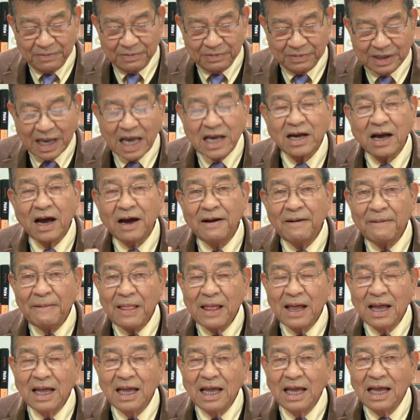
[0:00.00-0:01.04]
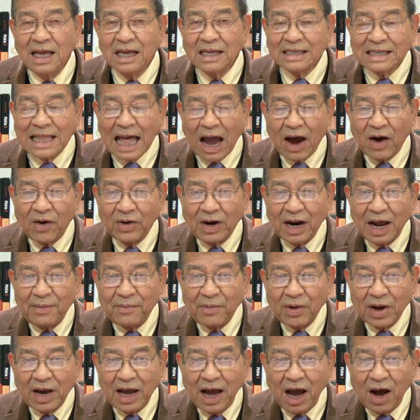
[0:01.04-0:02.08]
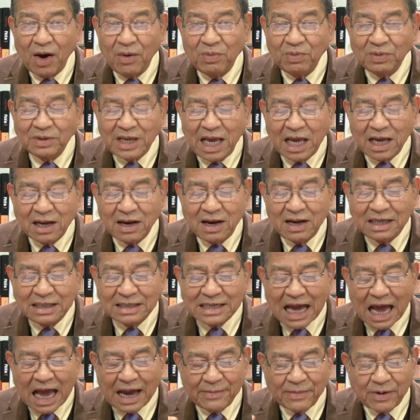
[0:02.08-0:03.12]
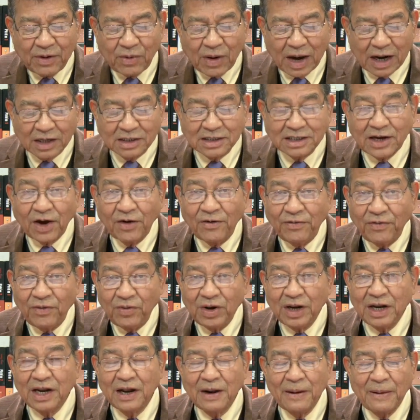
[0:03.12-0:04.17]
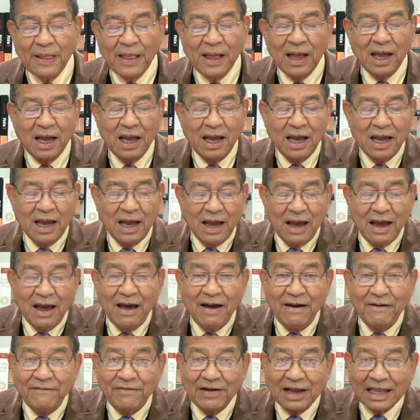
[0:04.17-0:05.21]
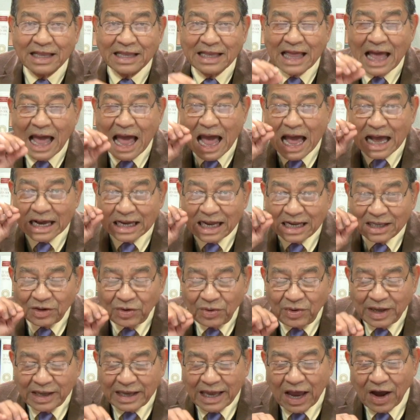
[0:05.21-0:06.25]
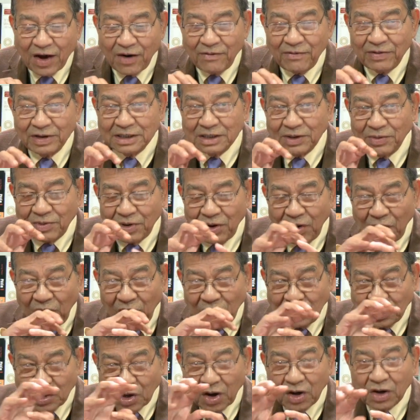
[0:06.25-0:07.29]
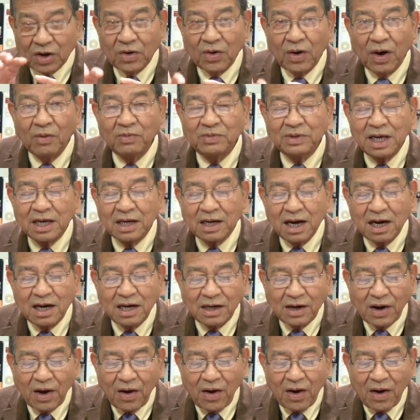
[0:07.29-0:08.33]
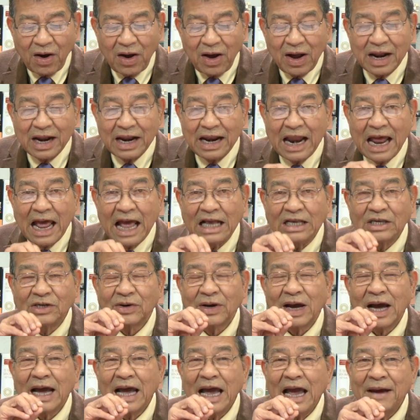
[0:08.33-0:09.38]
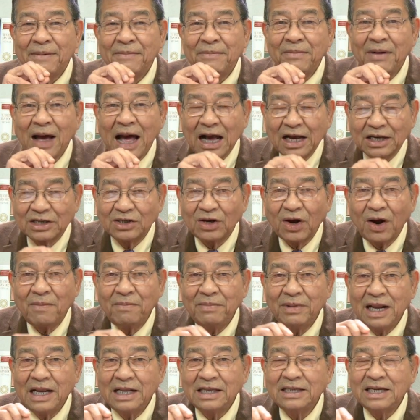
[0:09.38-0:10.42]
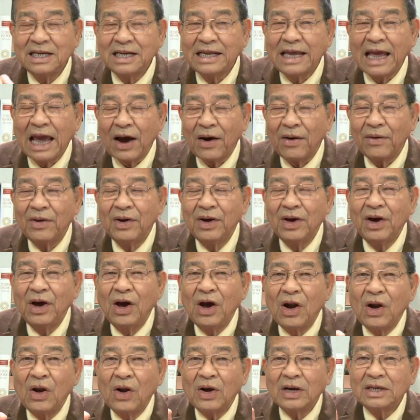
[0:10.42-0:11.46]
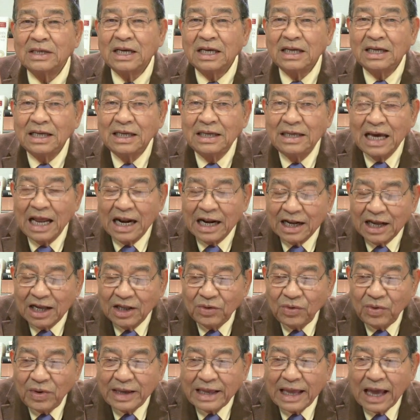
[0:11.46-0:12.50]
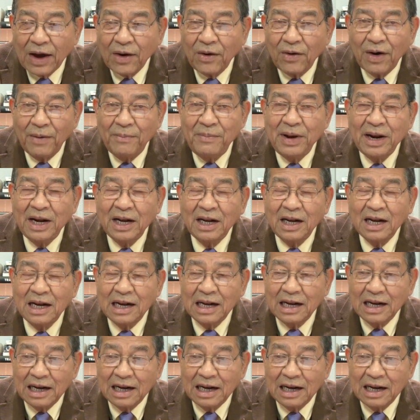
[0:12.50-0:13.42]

giấy cứng tạo ra một cái ống giấy cứng dài vào khoảng 6 phút và thả các túi kẹo vào trong cái lỗ tròn của ống giấy cứng đó để cho các em hàng xóm đến xin kẹo nó sẽ nhận cái túi kẹo ở bên